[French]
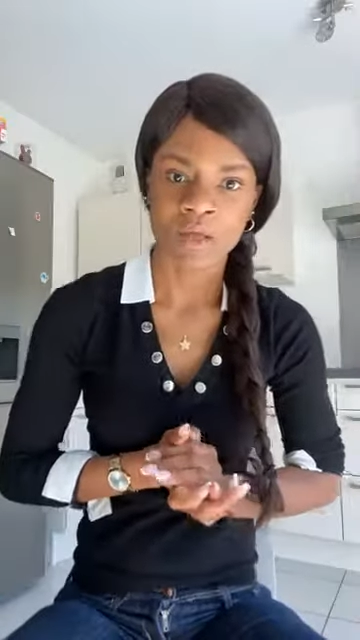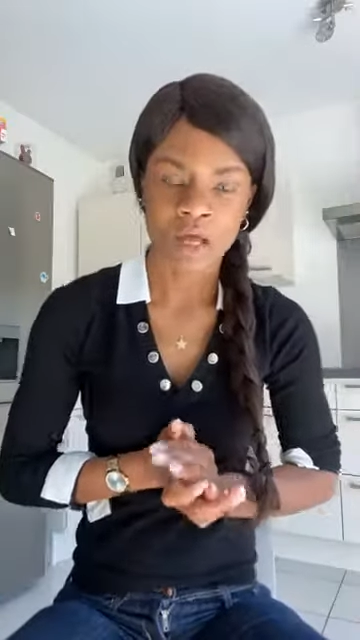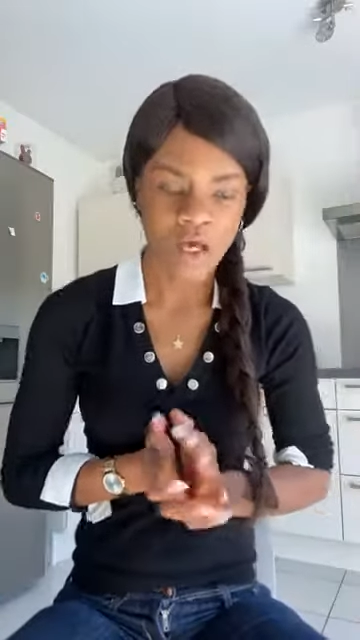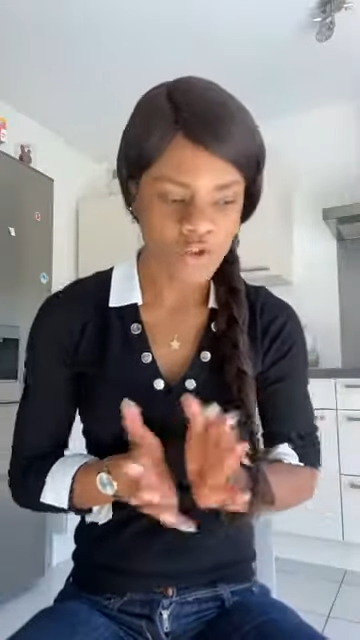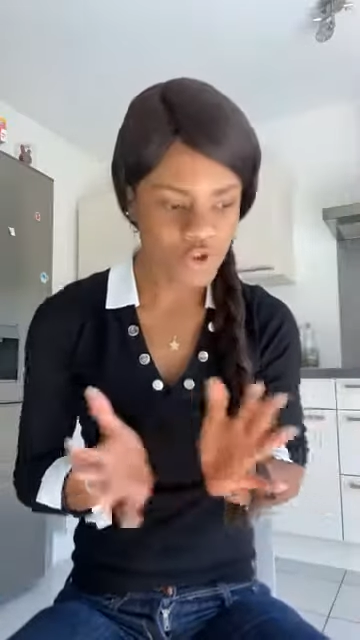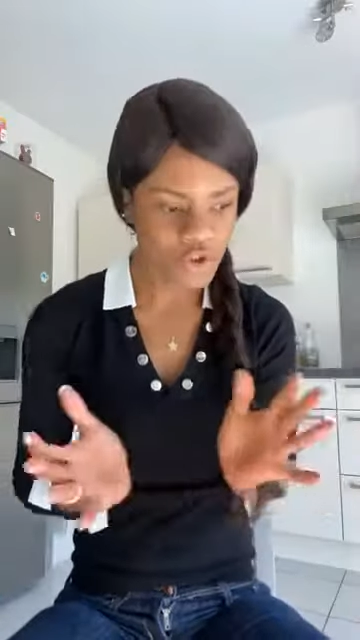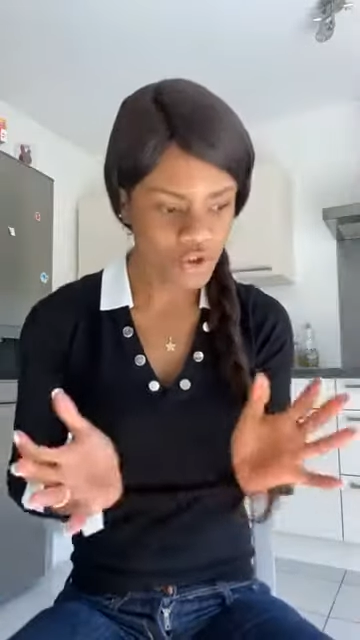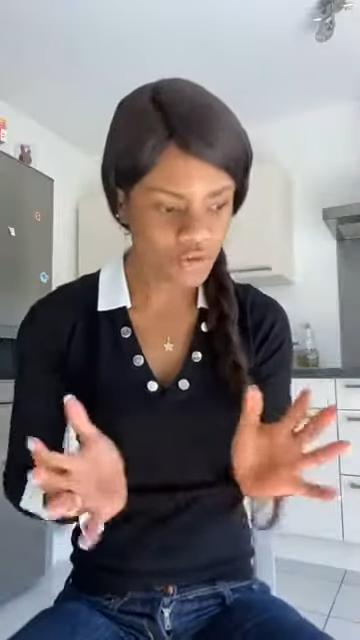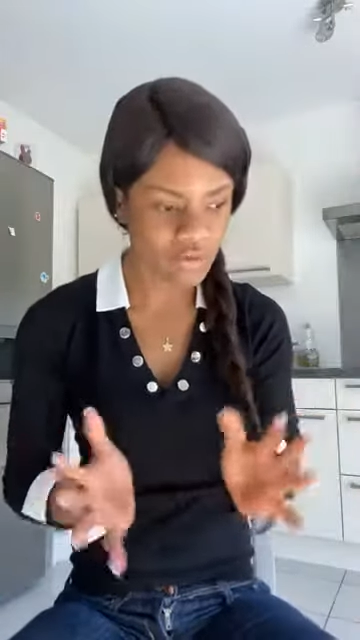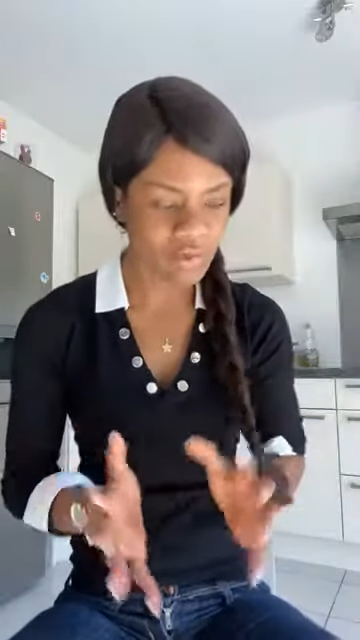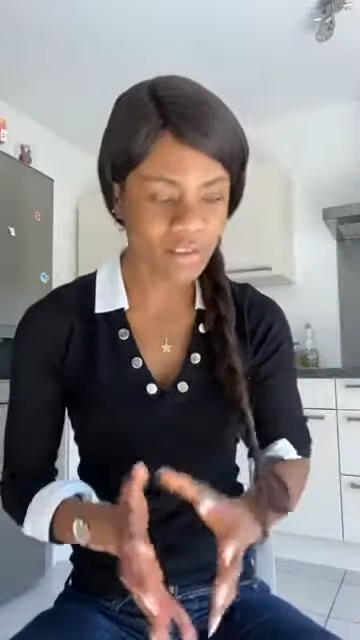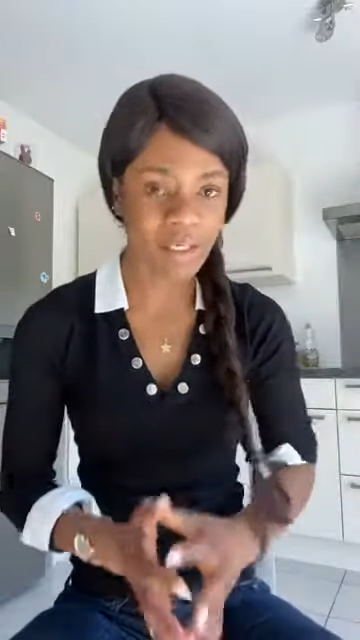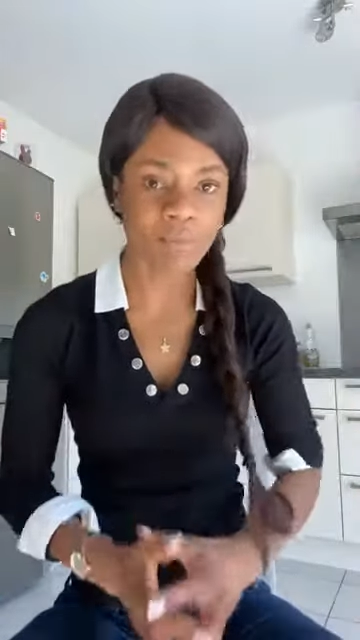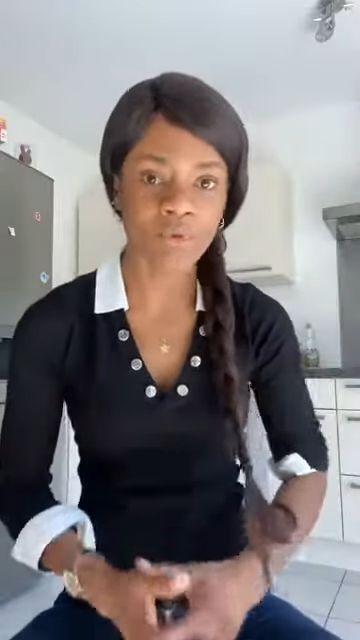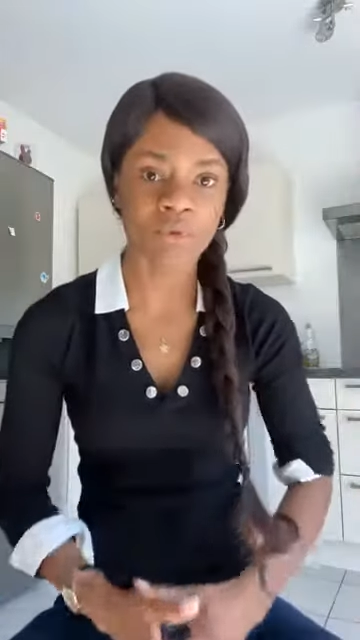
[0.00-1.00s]
un jeune
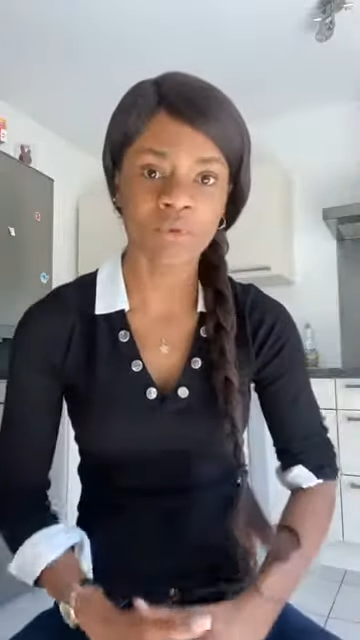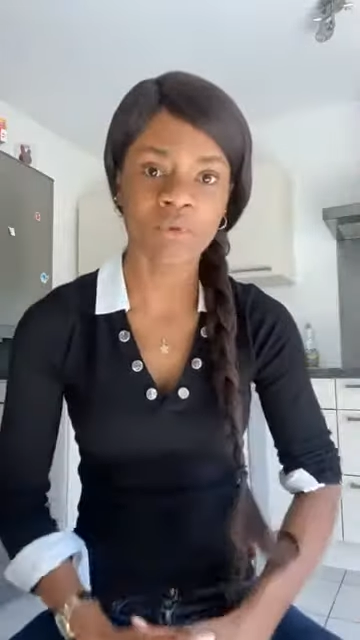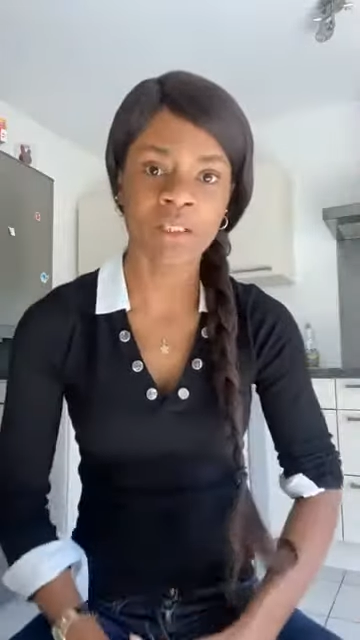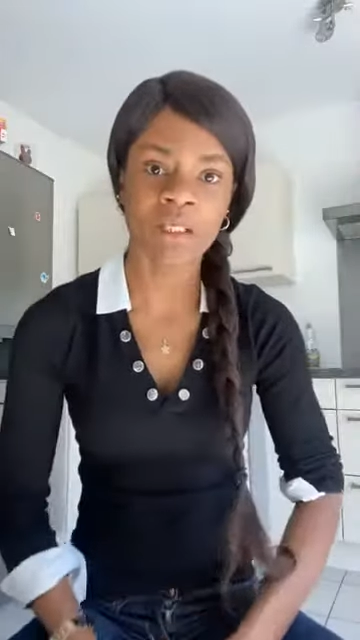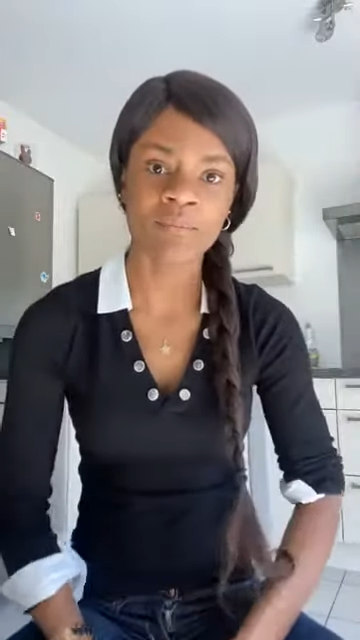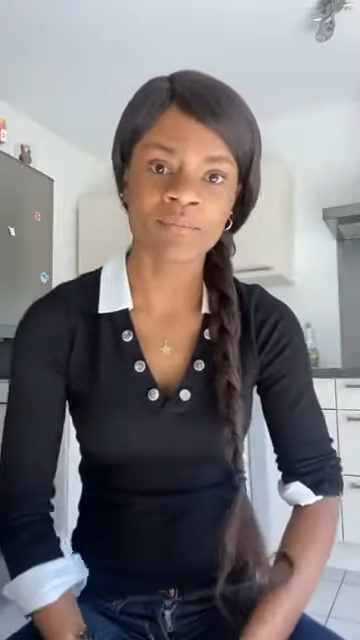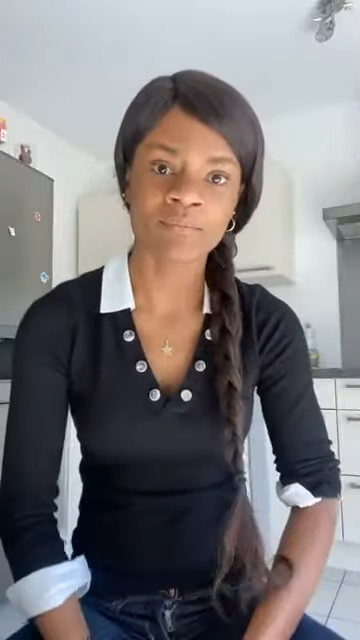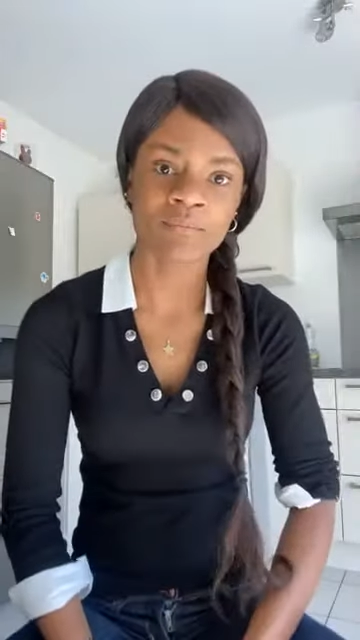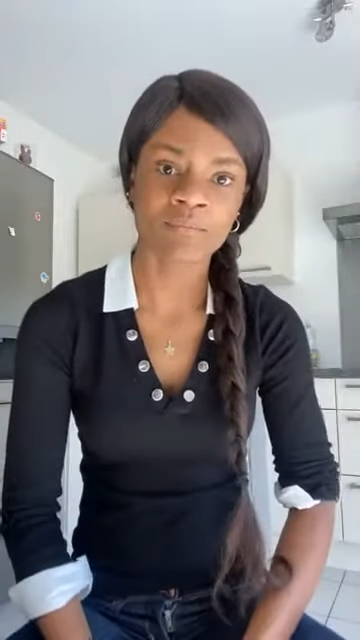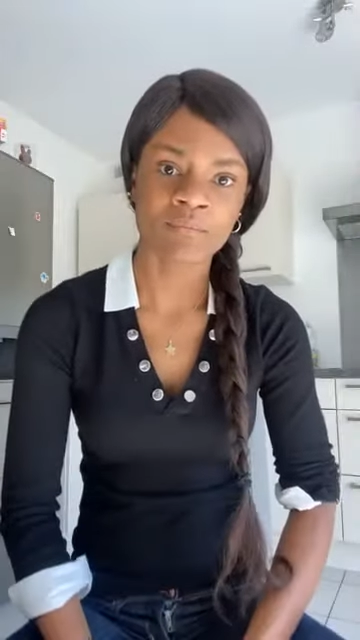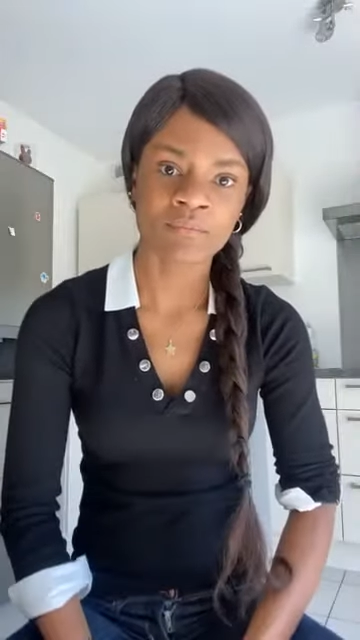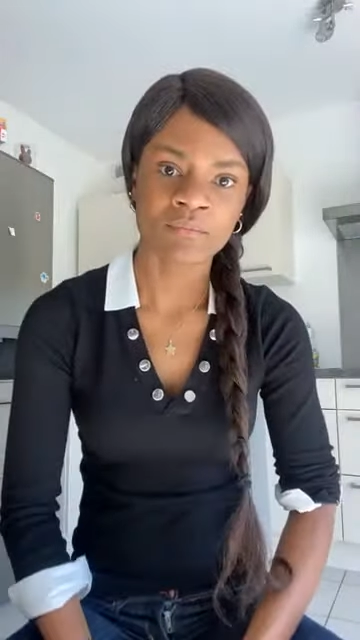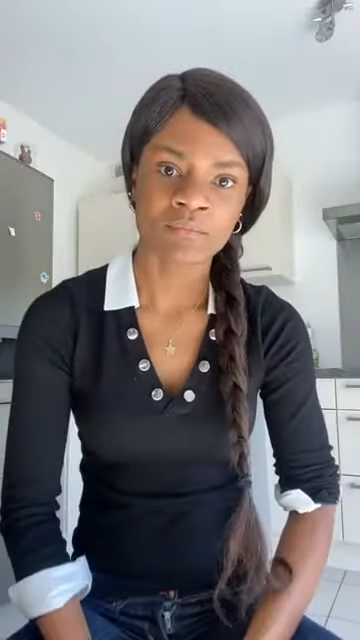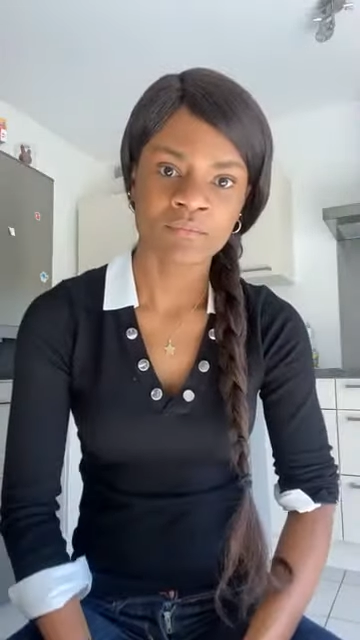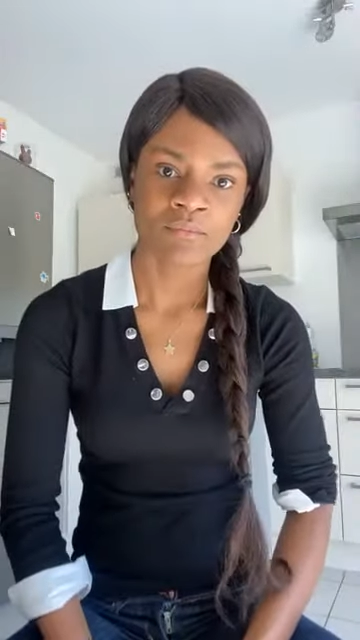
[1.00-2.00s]
Camerounais
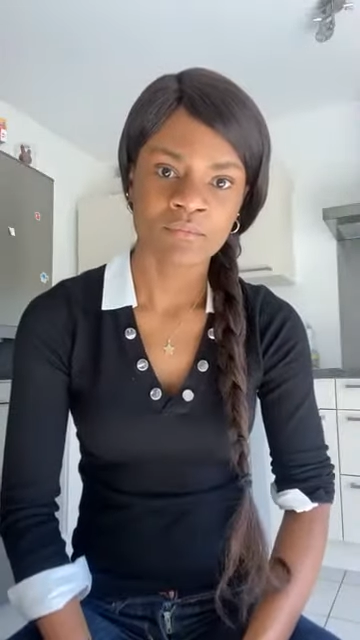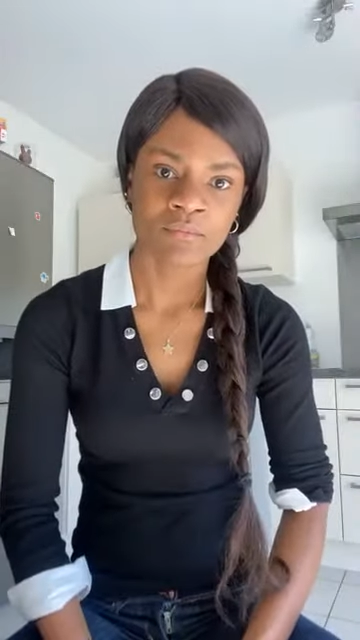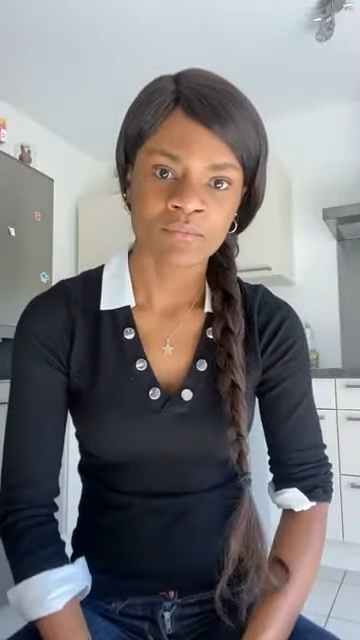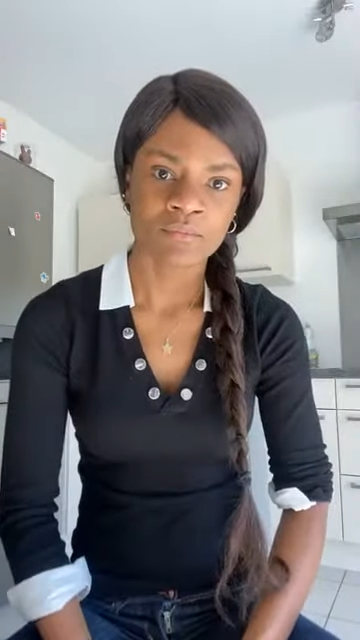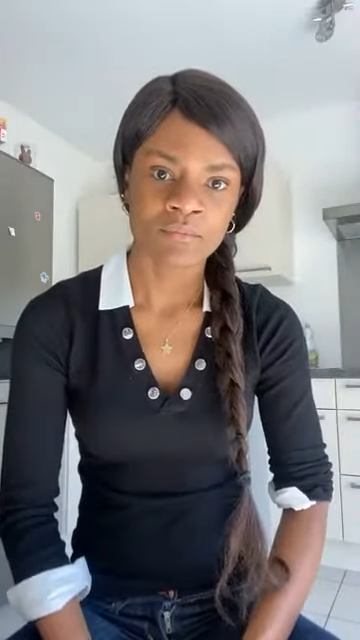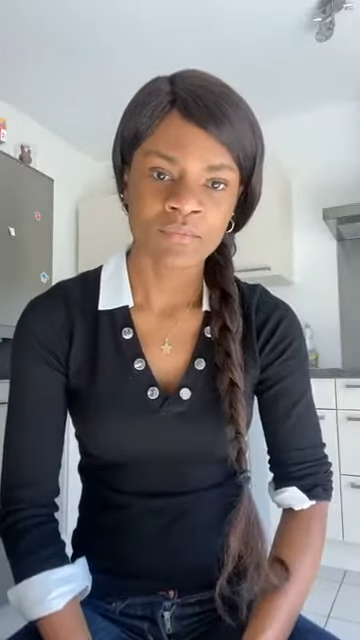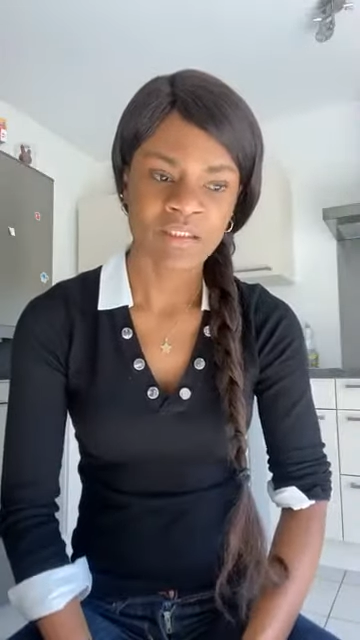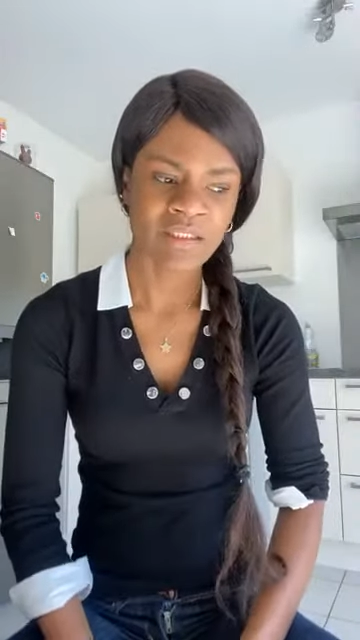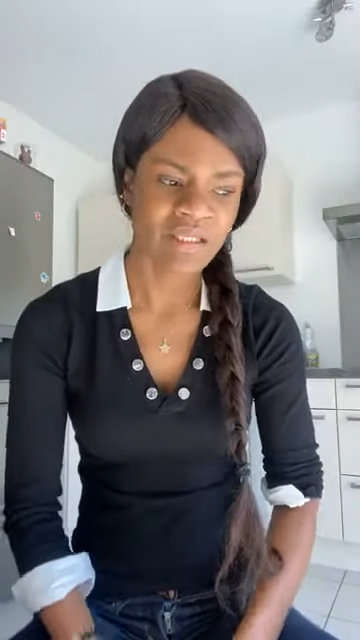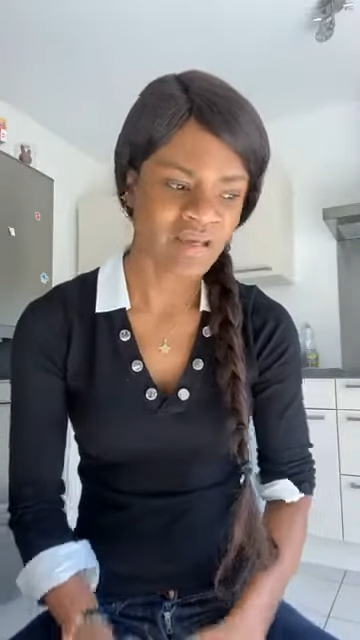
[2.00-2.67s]
qui